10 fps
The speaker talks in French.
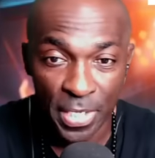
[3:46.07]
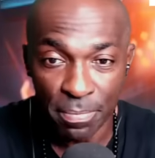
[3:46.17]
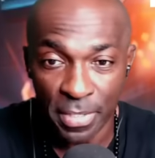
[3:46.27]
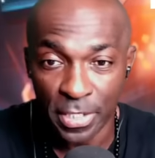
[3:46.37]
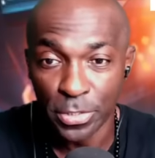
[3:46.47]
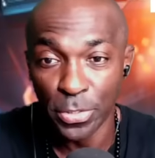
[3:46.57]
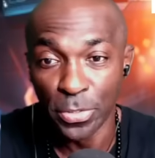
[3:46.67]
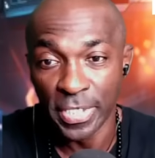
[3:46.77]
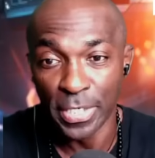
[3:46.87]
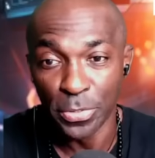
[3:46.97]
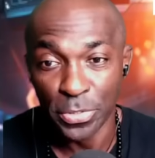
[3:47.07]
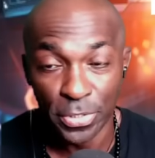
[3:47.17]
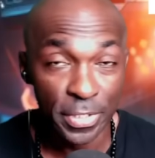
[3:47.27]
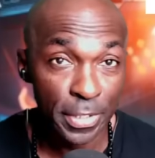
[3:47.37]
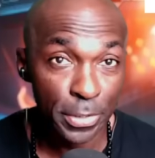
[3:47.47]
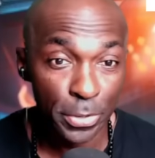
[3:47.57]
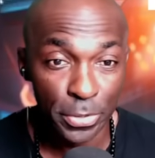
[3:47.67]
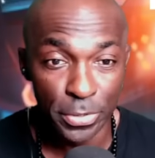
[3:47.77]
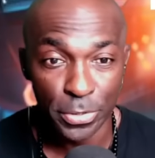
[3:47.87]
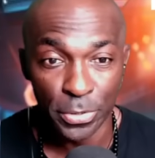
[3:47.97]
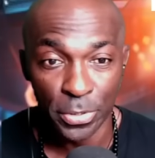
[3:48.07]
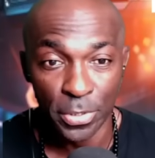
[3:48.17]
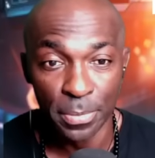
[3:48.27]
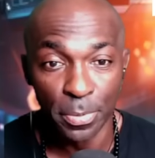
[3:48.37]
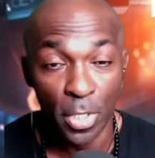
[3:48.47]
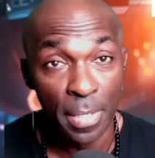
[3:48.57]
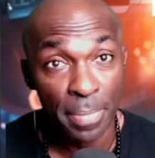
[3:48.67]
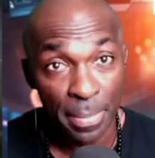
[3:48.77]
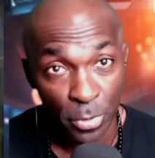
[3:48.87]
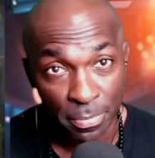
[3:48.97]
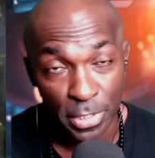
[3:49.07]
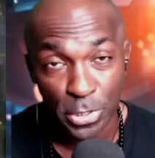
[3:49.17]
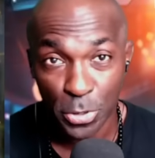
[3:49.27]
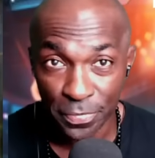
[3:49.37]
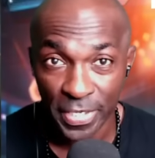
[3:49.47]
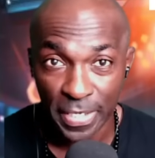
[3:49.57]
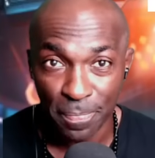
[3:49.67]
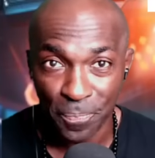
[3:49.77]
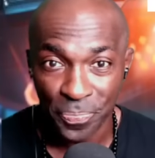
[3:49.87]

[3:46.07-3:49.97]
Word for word: Mais seuls quelques-uns d'entre eux seront probablement sauvés.